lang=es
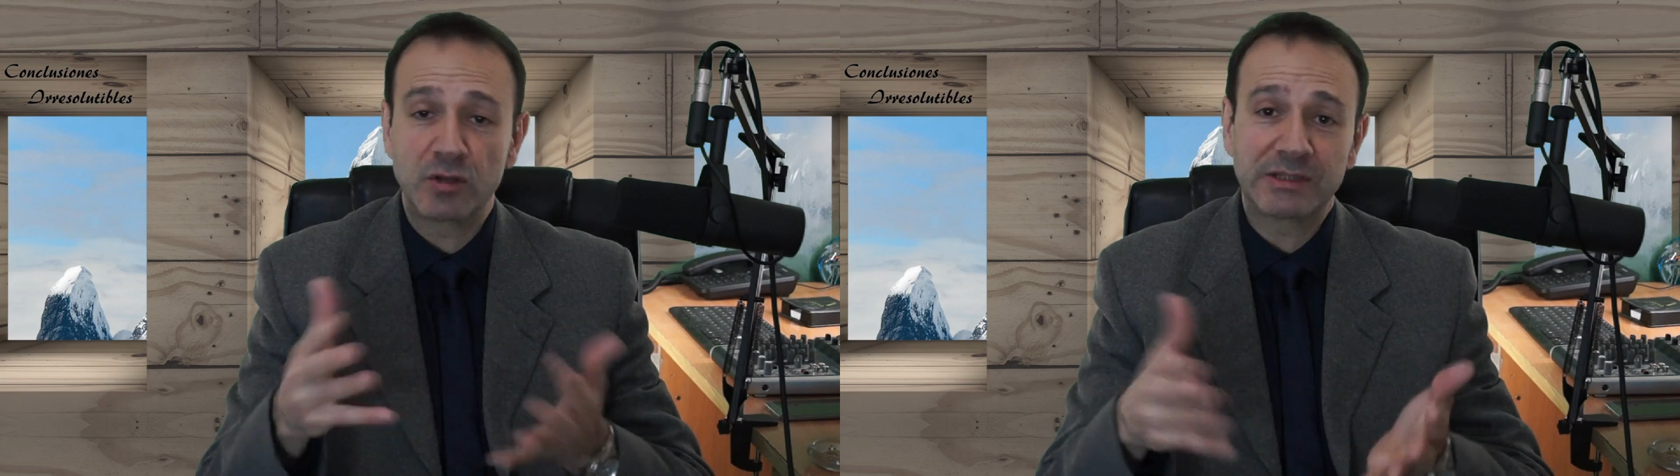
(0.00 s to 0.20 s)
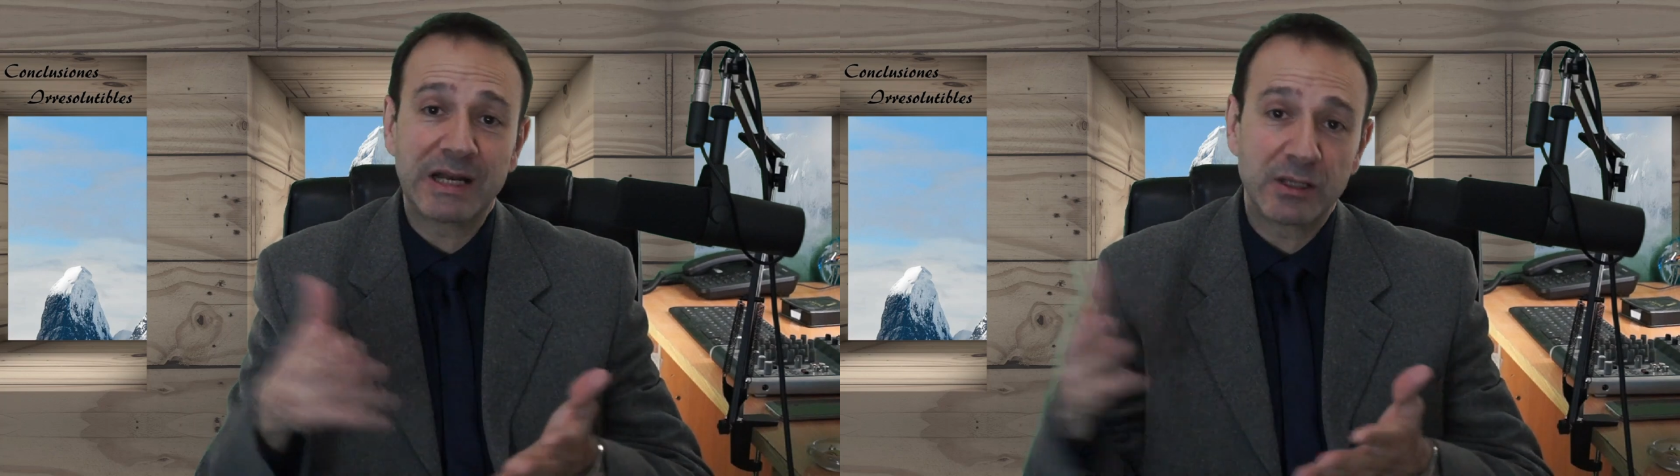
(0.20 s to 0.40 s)

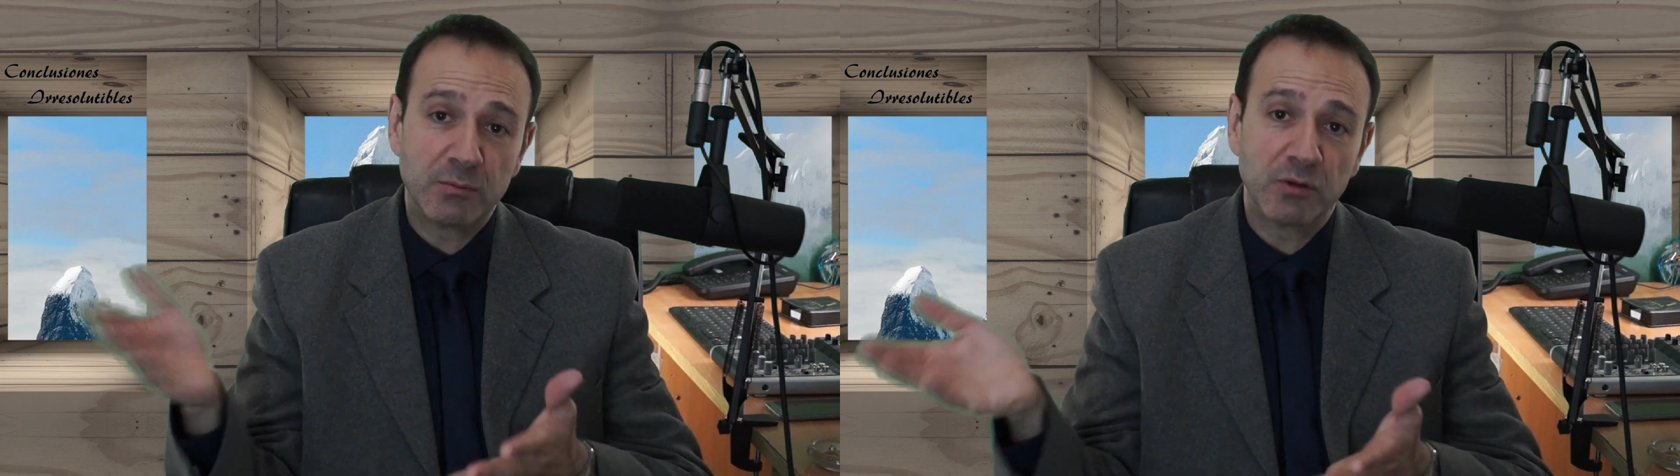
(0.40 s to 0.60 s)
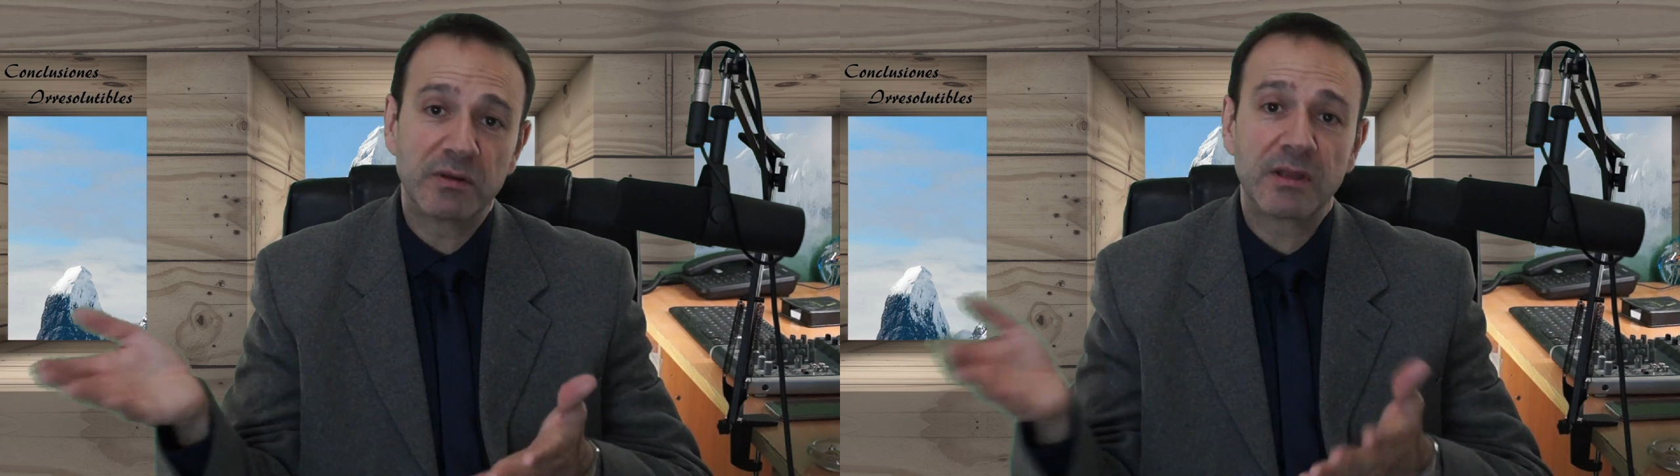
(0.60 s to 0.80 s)
tal y
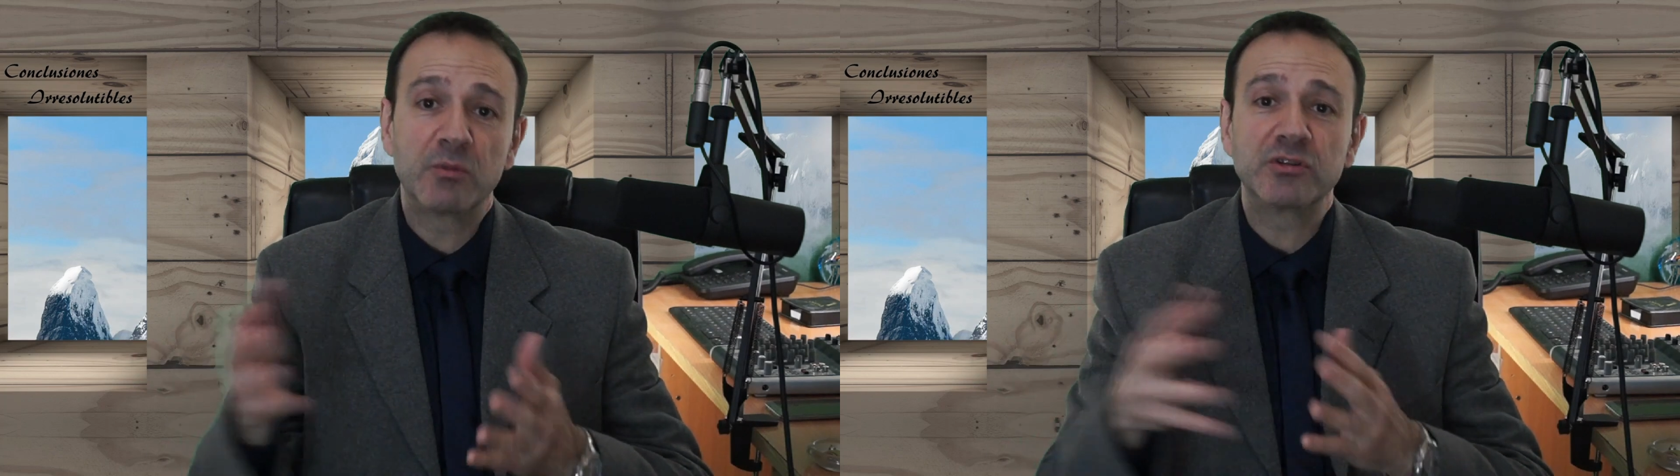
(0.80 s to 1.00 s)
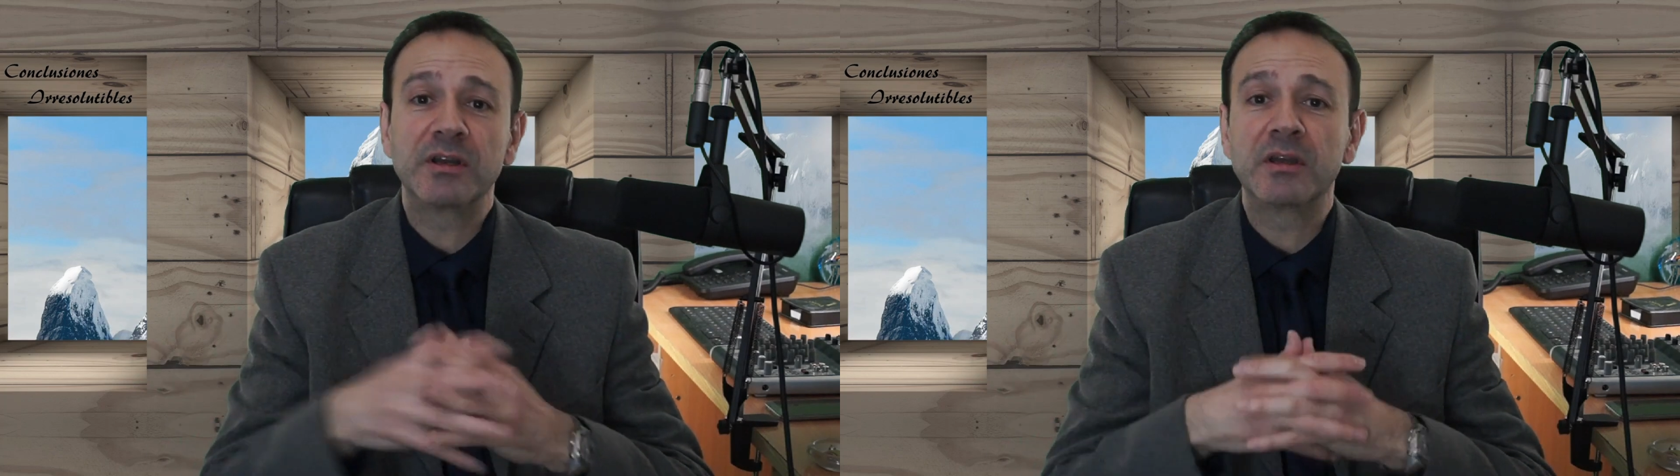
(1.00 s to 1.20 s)
como
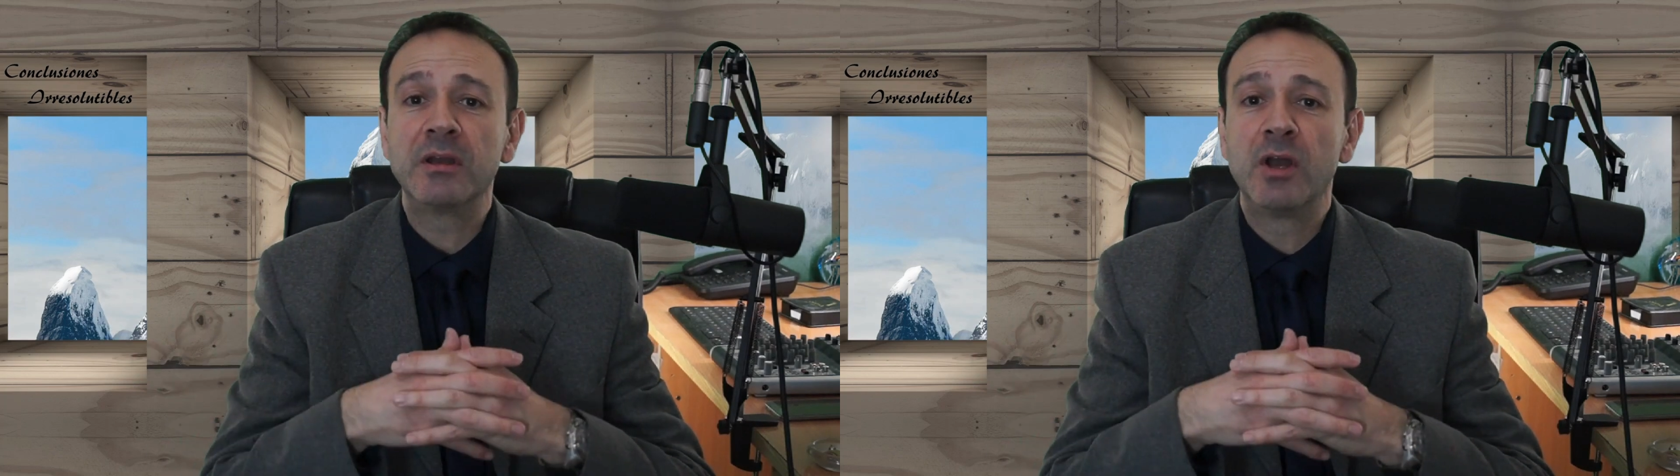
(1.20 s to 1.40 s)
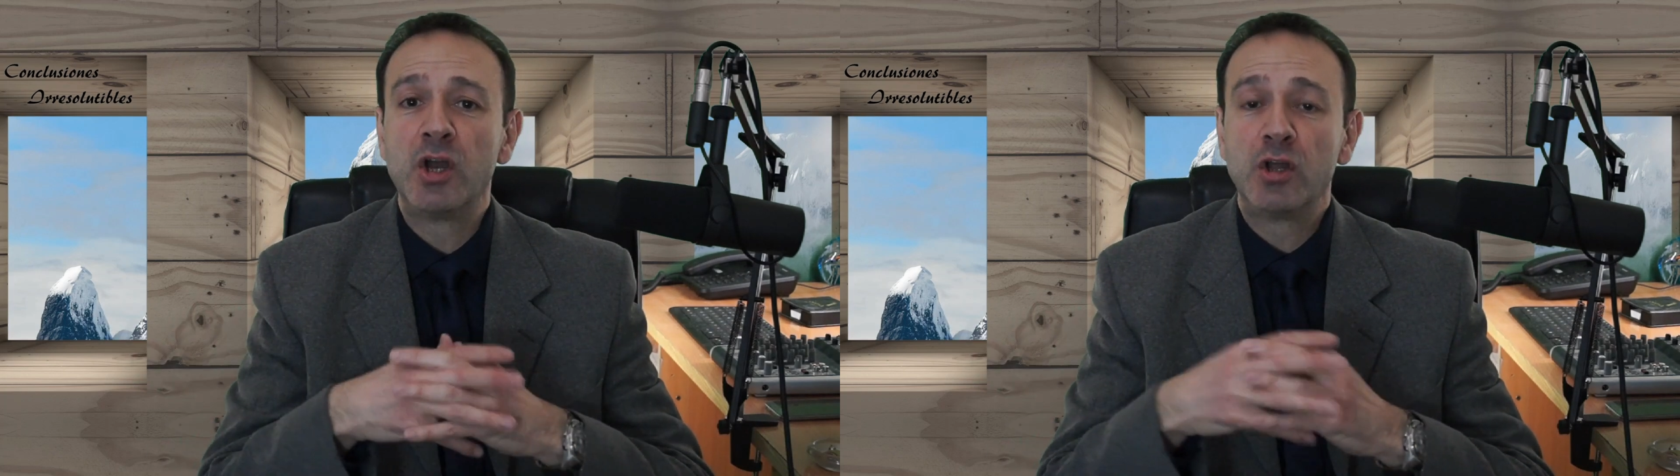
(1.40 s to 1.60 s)
decíamos aquí,